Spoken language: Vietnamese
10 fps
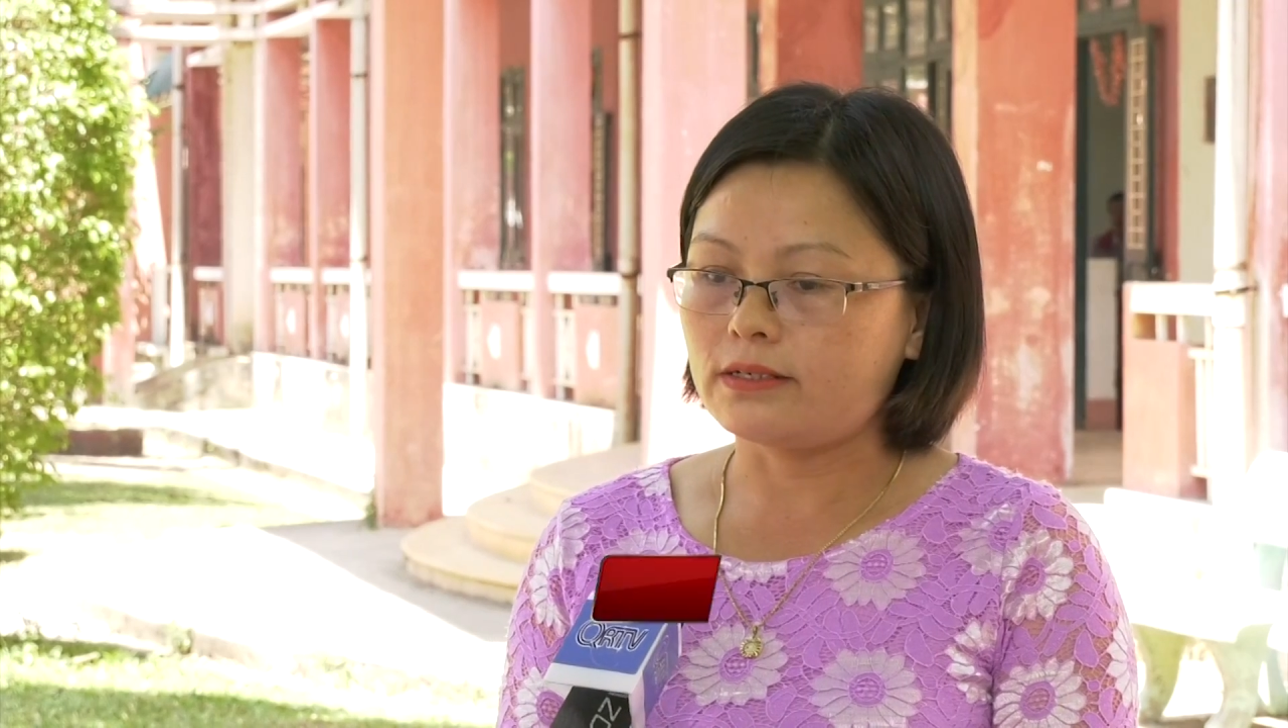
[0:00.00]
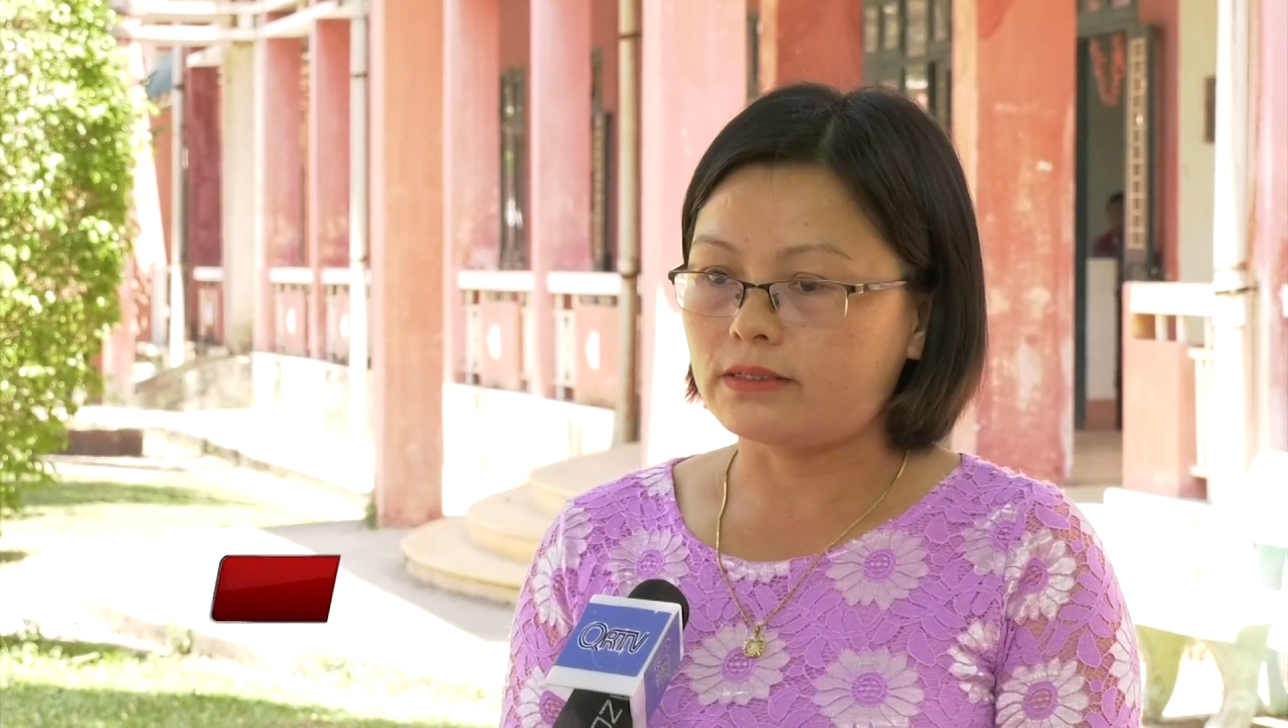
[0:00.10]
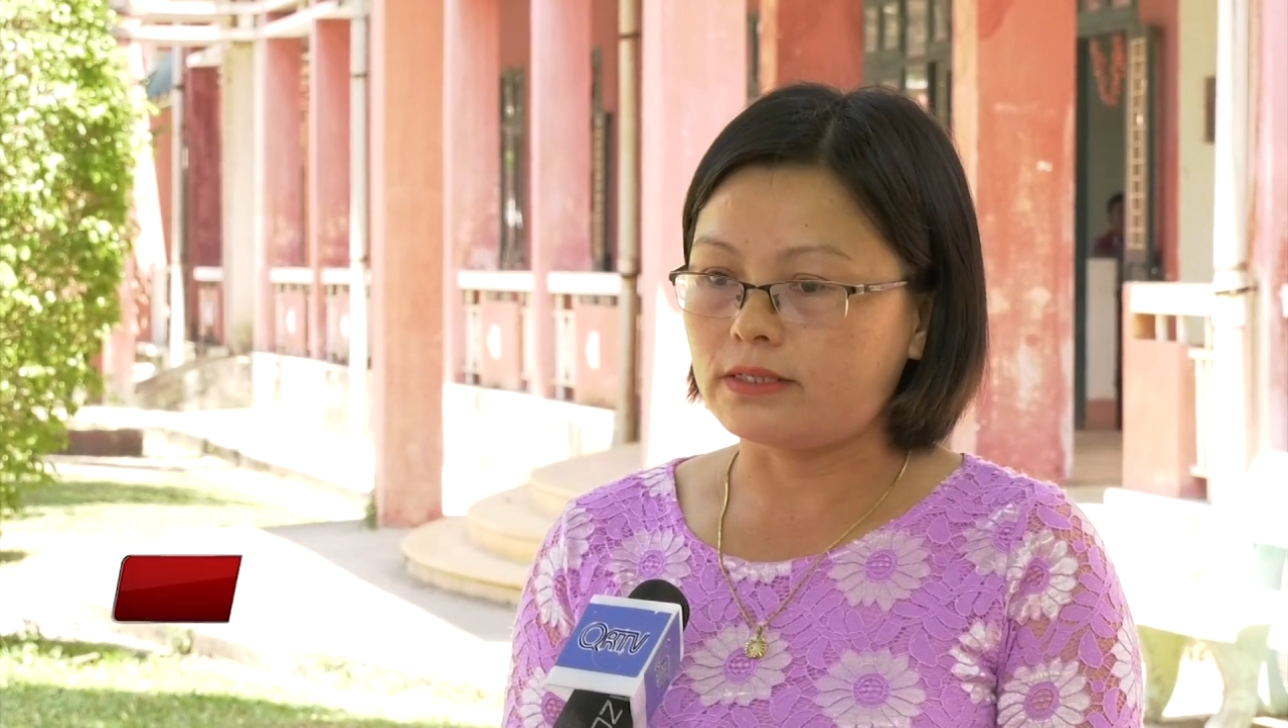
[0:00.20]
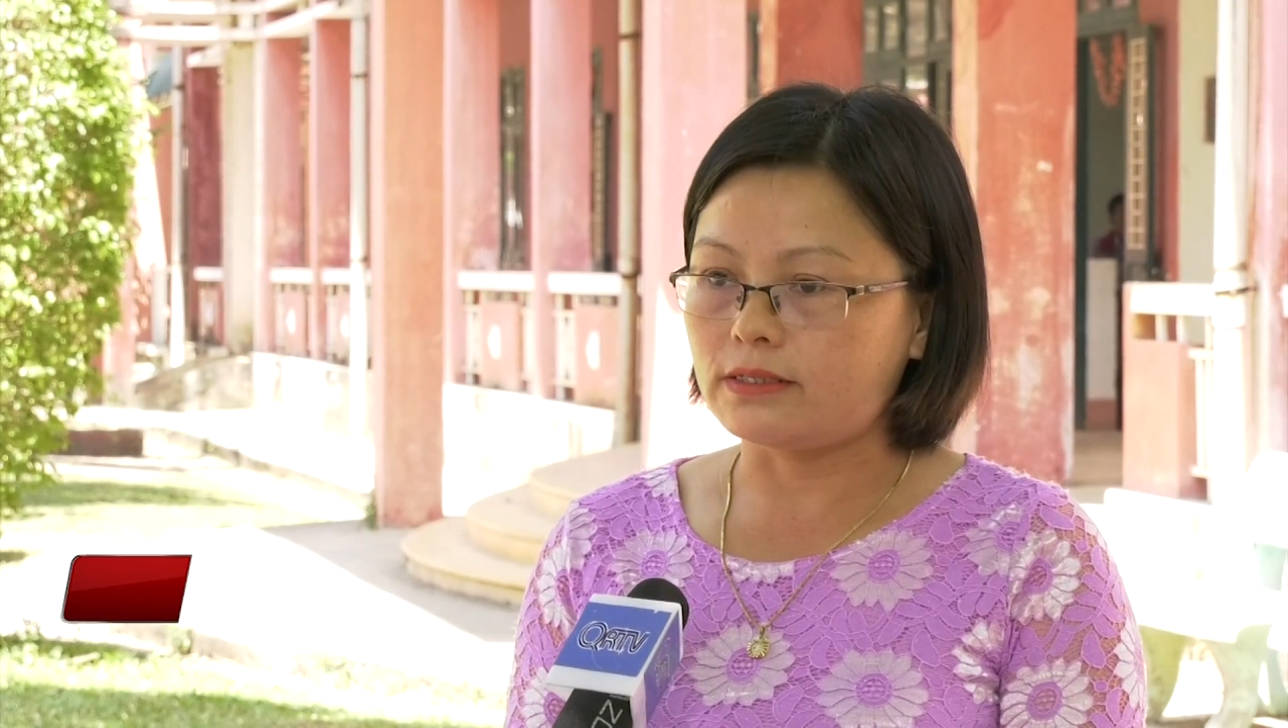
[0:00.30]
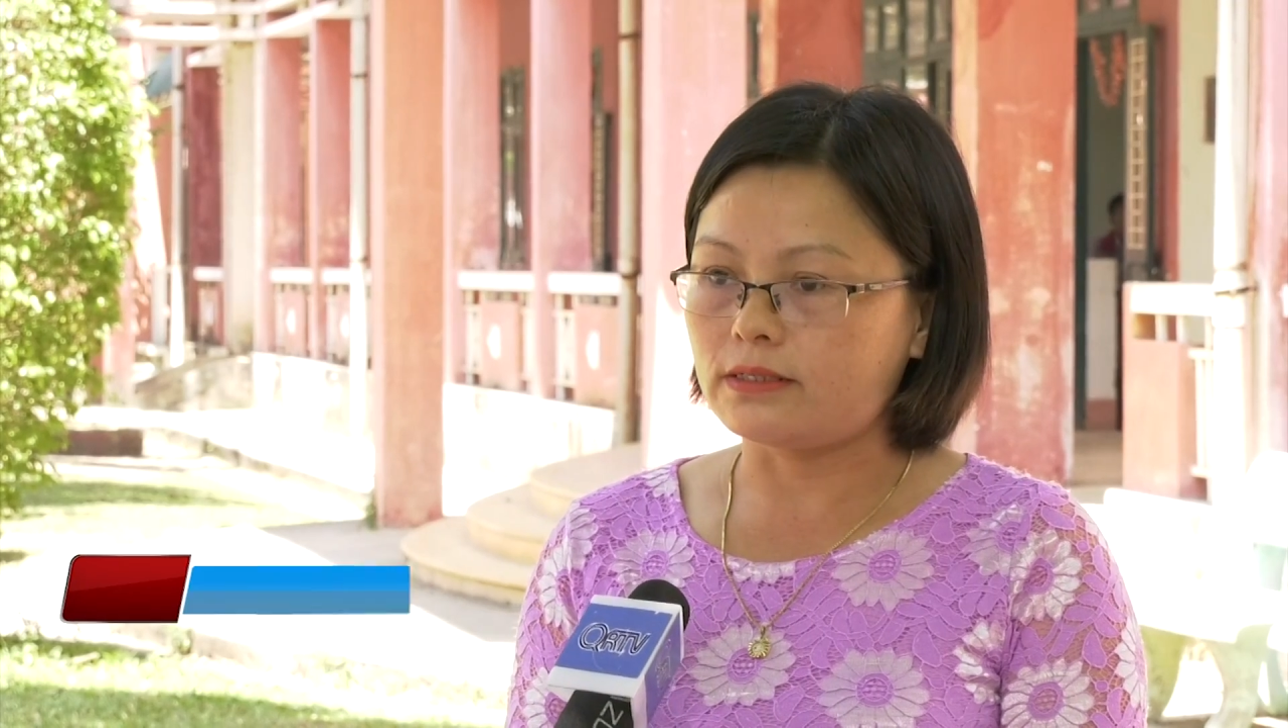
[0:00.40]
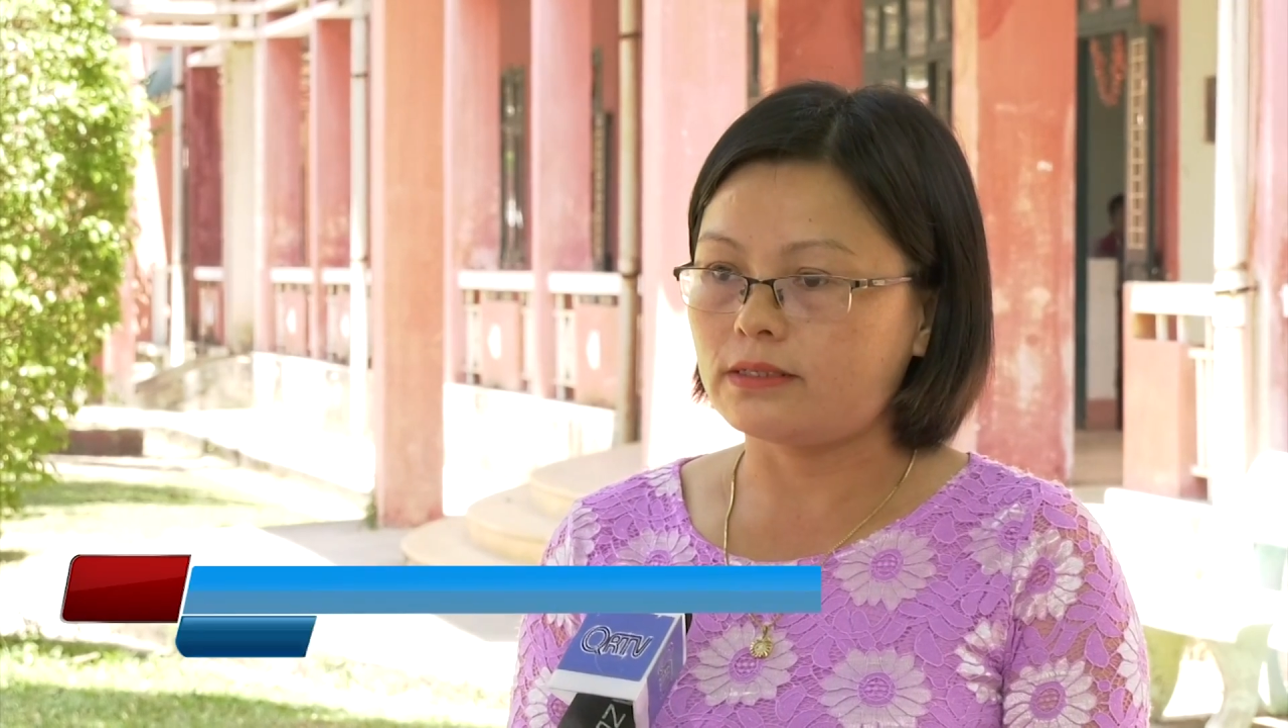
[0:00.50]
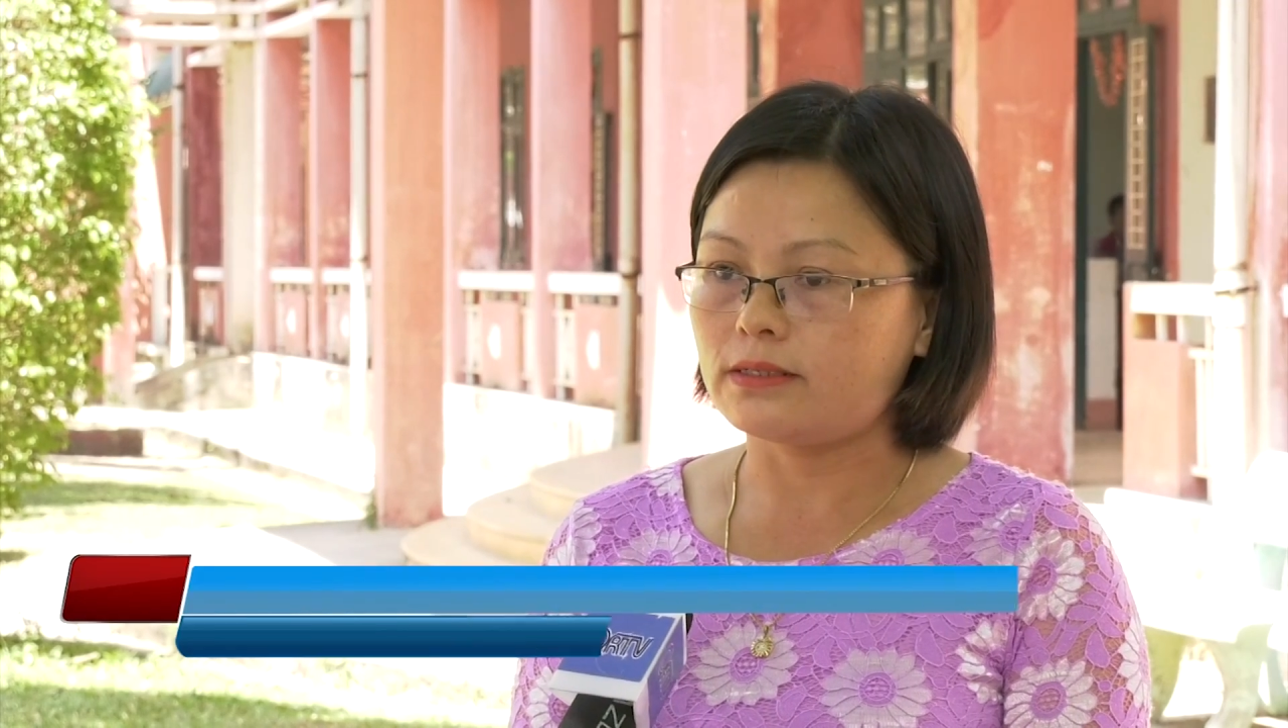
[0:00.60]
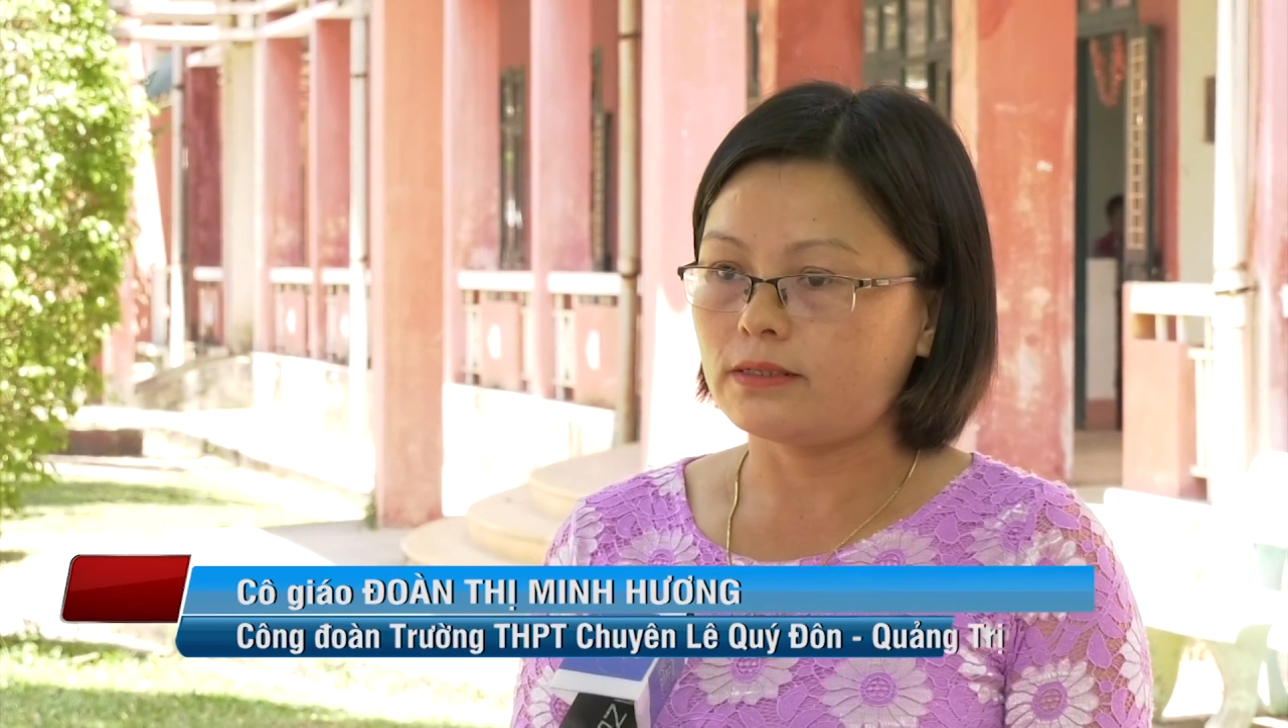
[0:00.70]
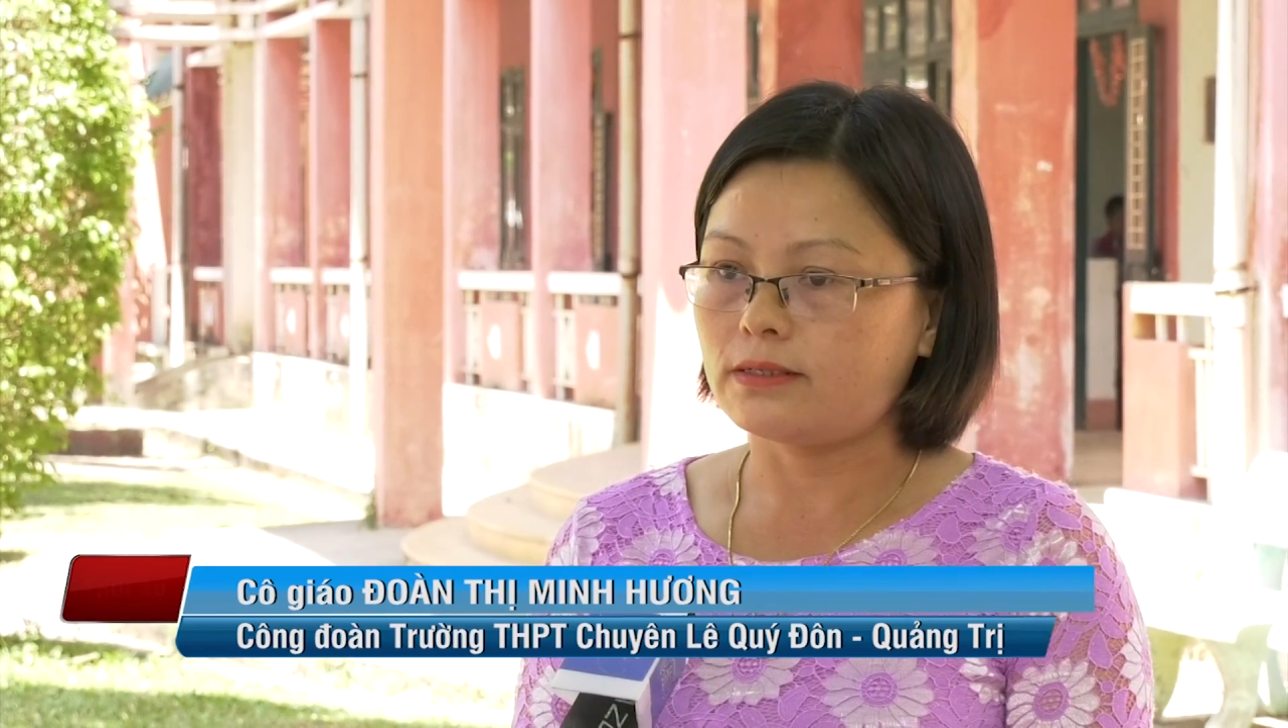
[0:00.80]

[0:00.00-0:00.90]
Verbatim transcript: thực sự